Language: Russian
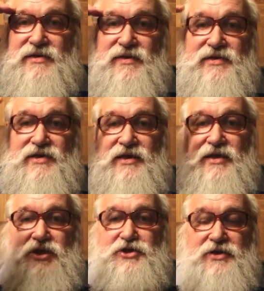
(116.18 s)
называется,
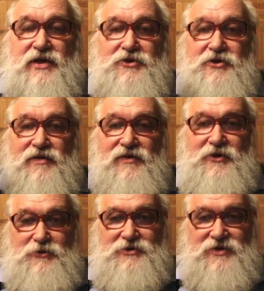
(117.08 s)
синтетическая теория
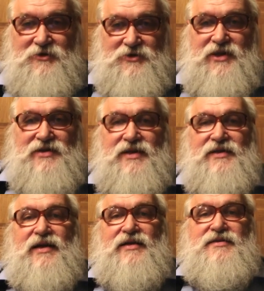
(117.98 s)
эволюции, вот сейчас она
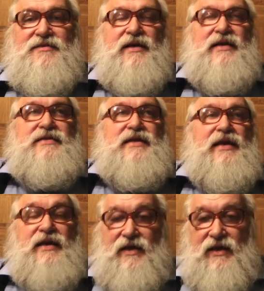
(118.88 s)
так называется,
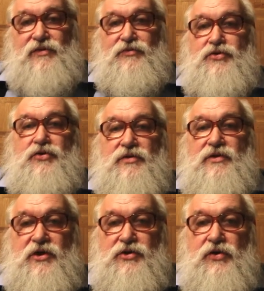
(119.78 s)
это вот он
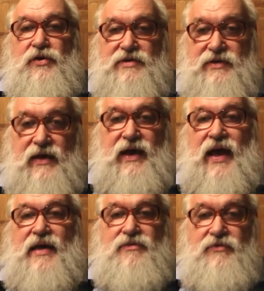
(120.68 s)
ее
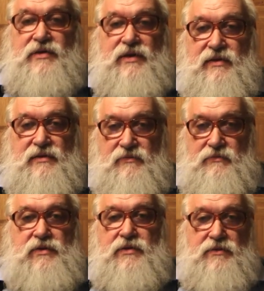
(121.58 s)
излагает, вот так,
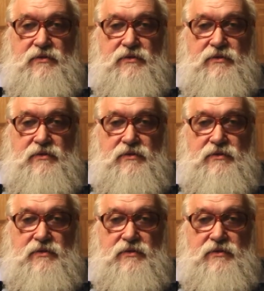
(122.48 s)
вот,